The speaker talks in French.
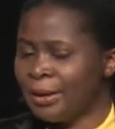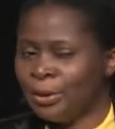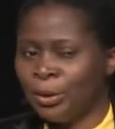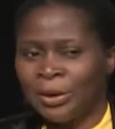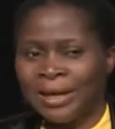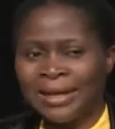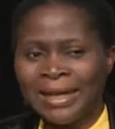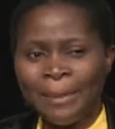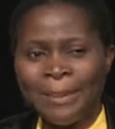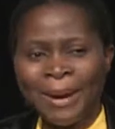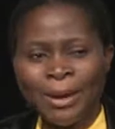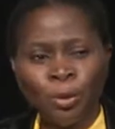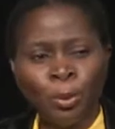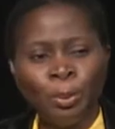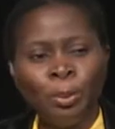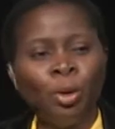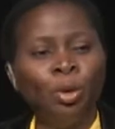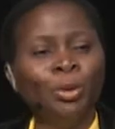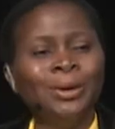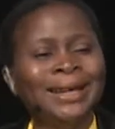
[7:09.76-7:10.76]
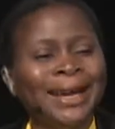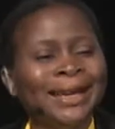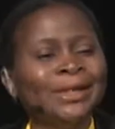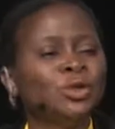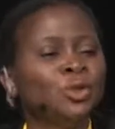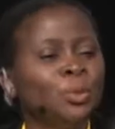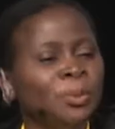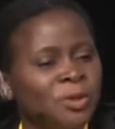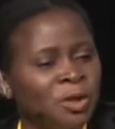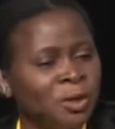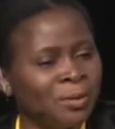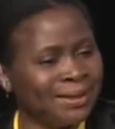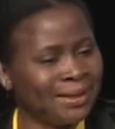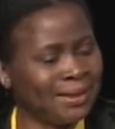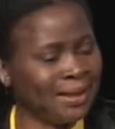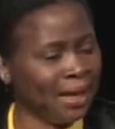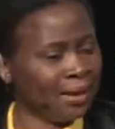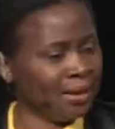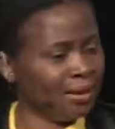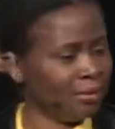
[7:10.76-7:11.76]
Donc, il n'y a pas de progrès
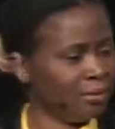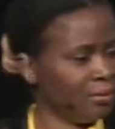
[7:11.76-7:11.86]
substantiel.